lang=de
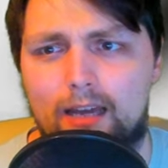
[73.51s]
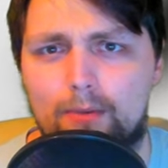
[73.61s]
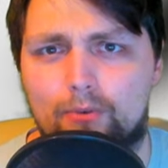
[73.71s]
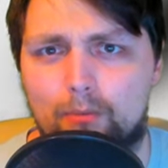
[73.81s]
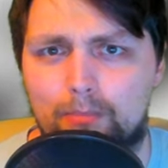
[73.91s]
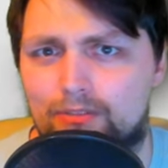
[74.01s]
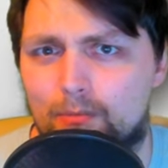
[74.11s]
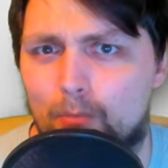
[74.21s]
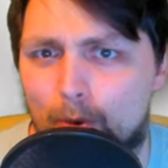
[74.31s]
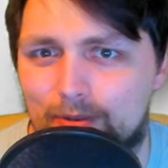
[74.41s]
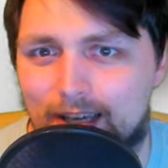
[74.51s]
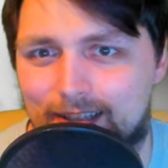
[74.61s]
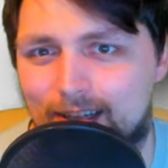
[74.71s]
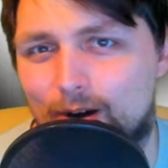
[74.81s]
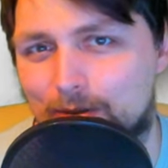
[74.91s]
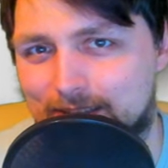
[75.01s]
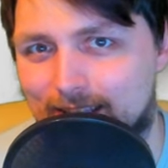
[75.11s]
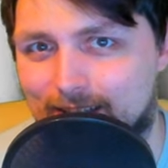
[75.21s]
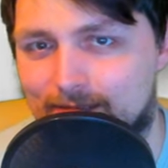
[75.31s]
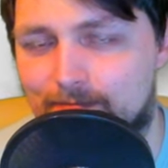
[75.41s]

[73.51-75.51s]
einfach ein bisschen bösartiger aussehen?